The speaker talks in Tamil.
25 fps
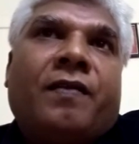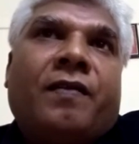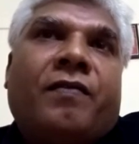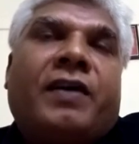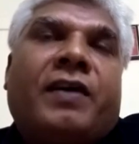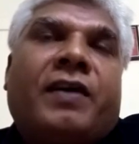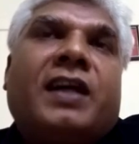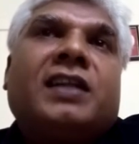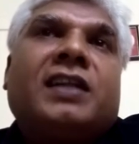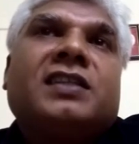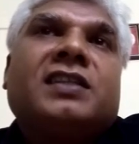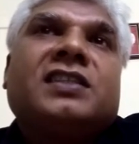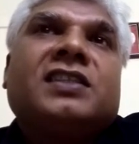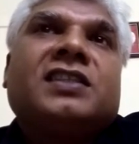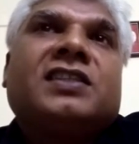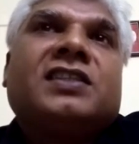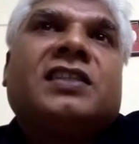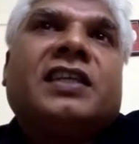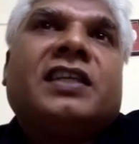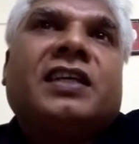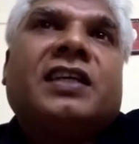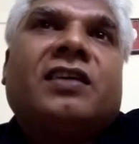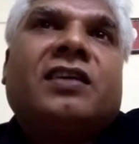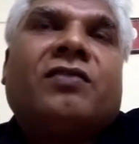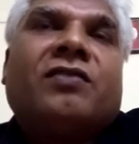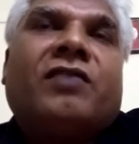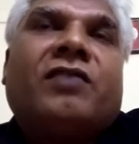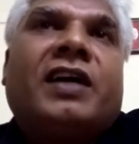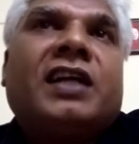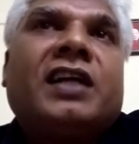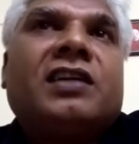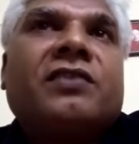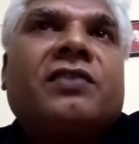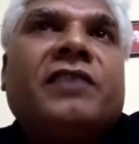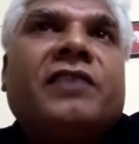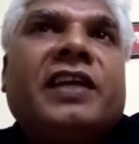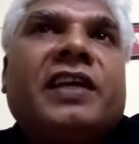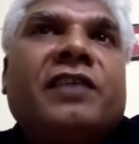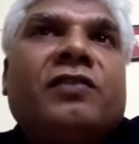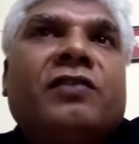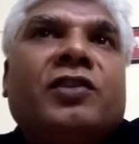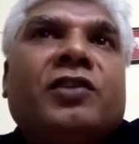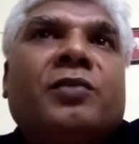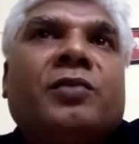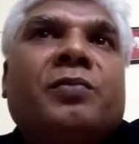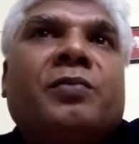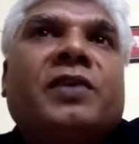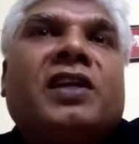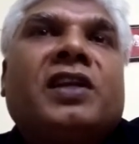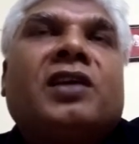வாட்டு சிஸ்டம் வாட்டு வரி
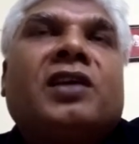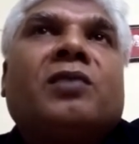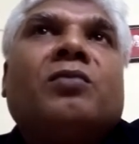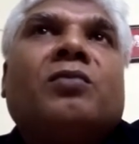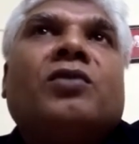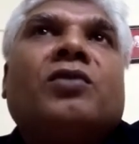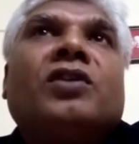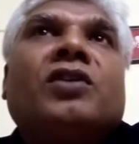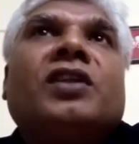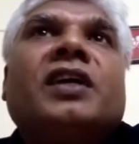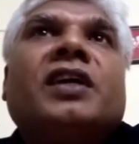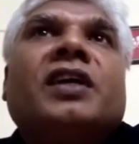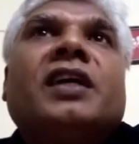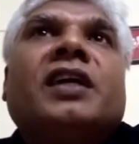விதிப்பு இருக்கும்போது